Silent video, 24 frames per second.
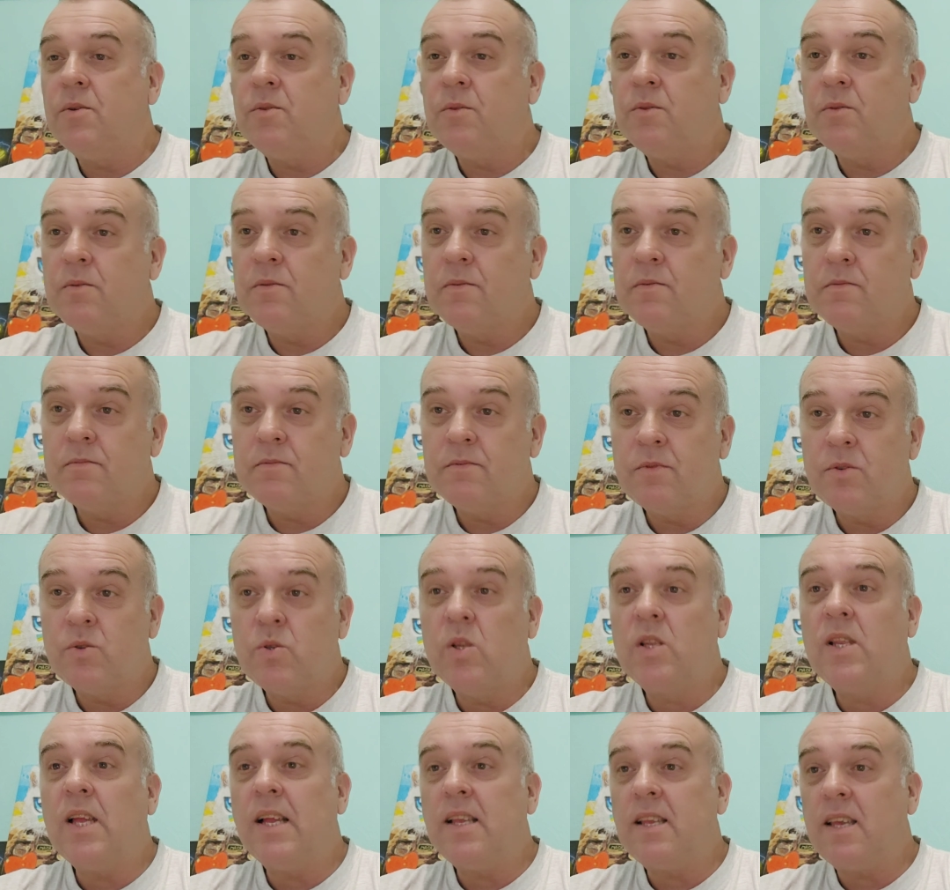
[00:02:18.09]
Но ну, в
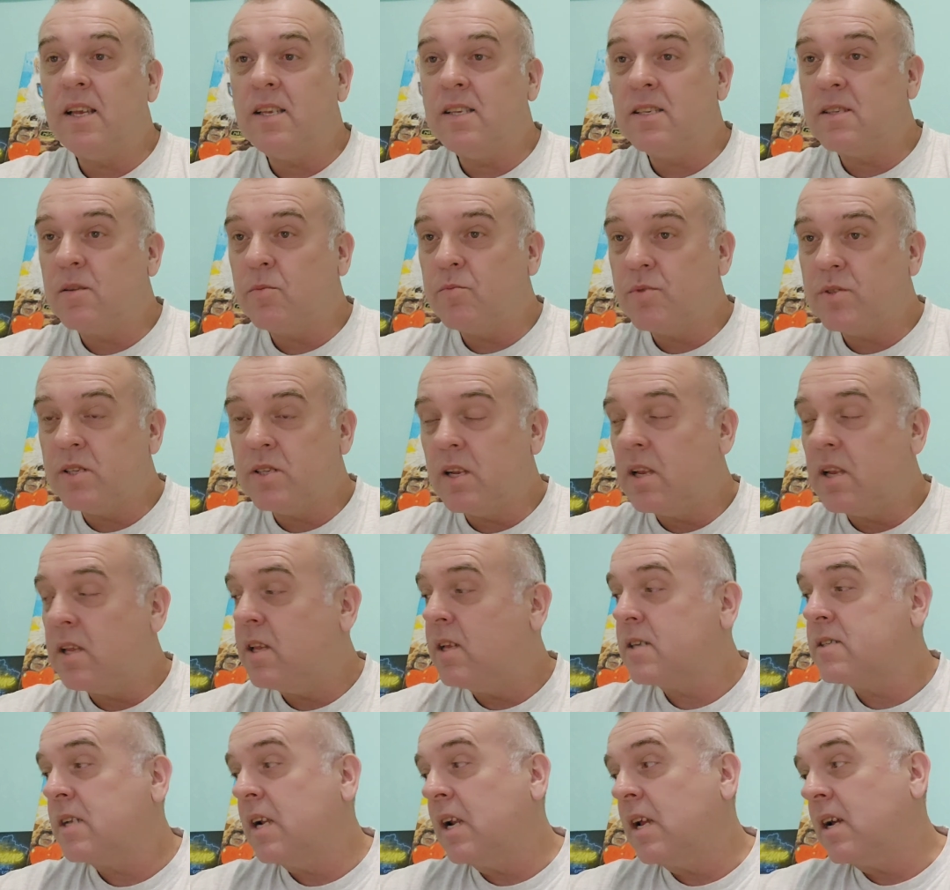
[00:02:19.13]
результате они запустили
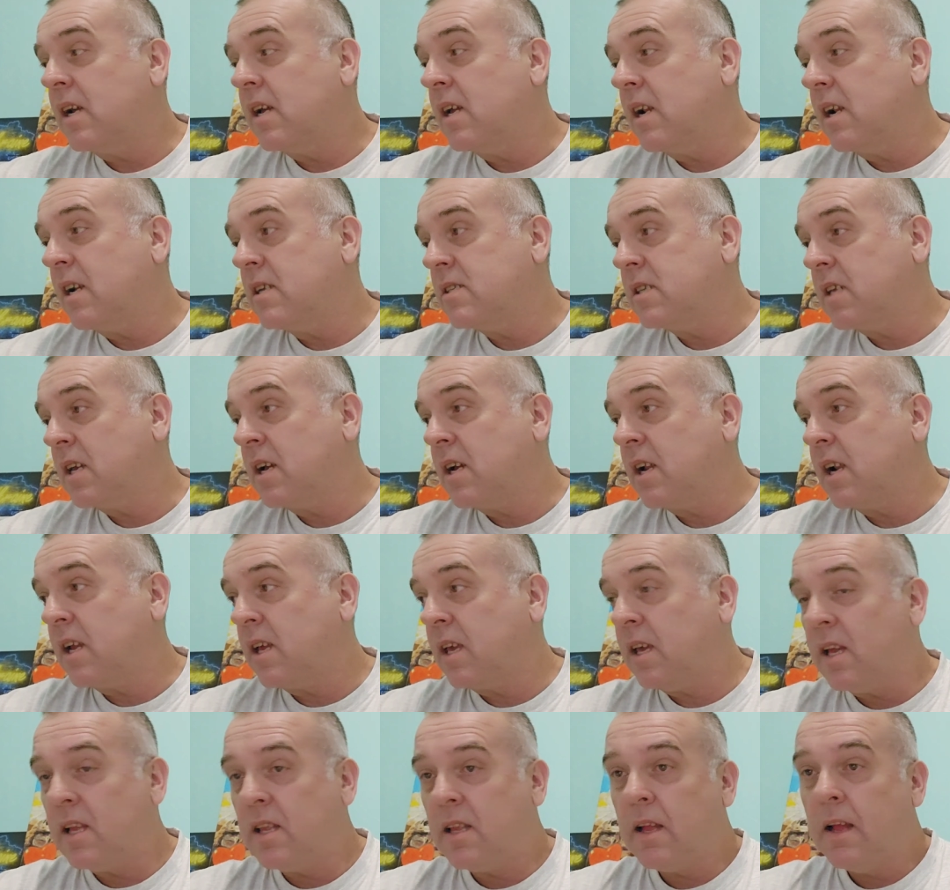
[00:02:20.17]
несколько иранских
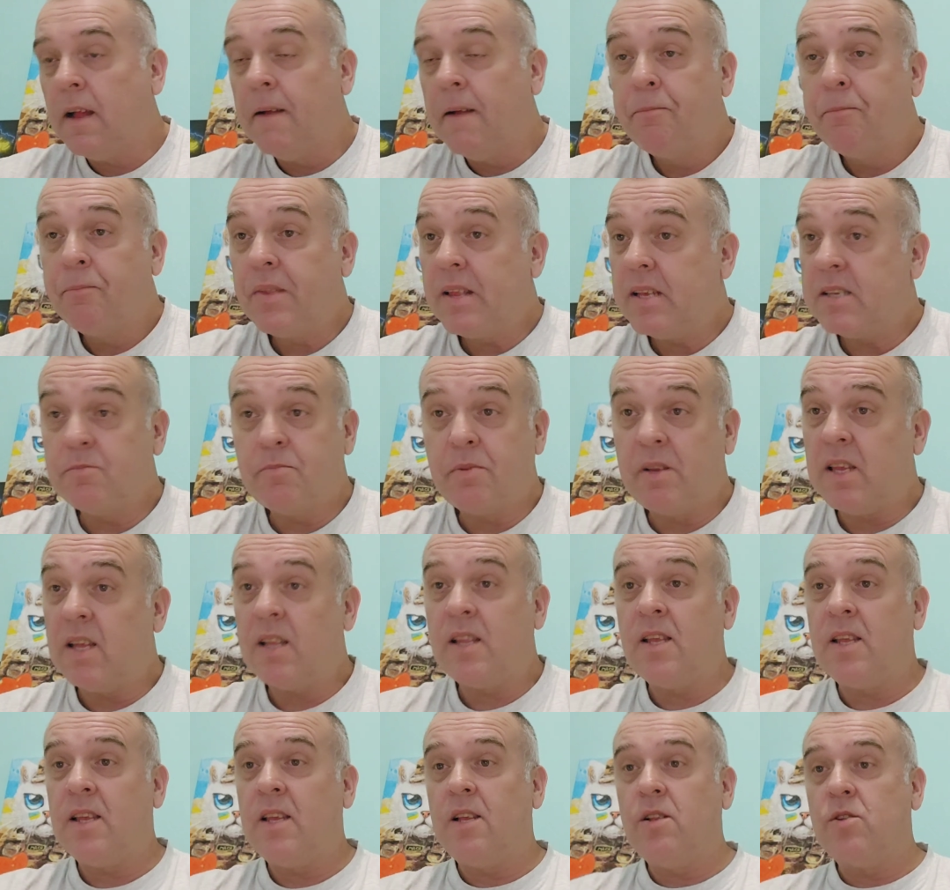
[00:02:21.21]
ракет –
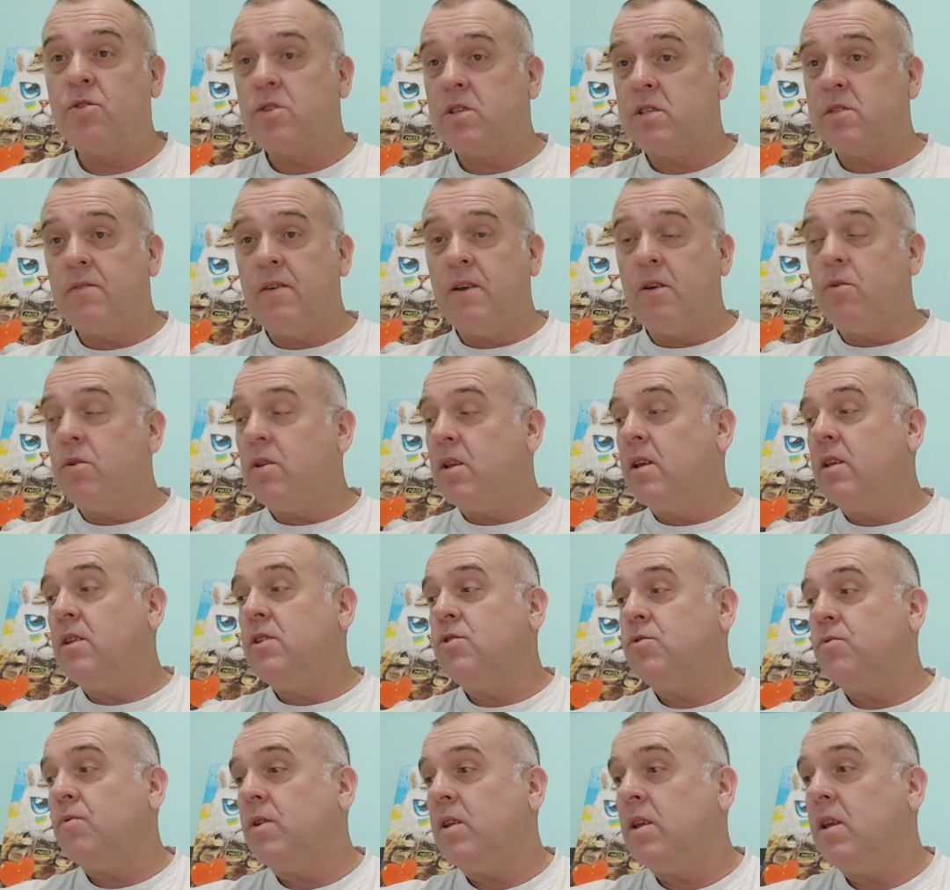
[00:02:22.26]
Понятное дело, что своих у них
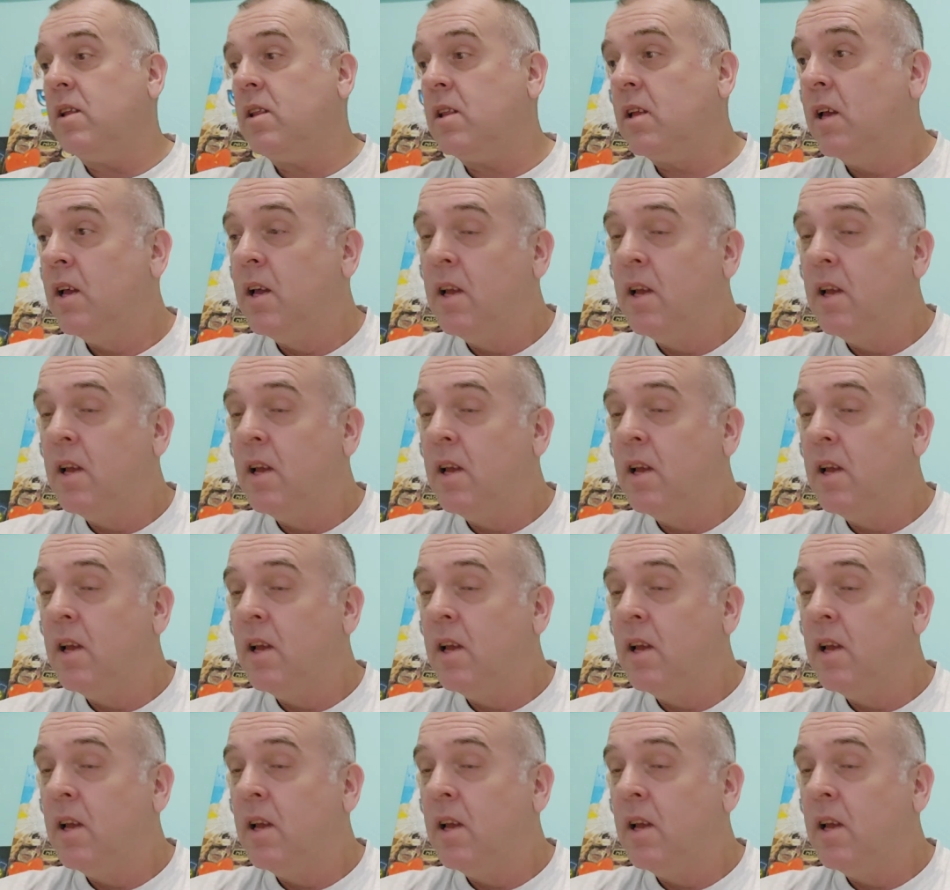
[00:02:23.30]
ничего нет.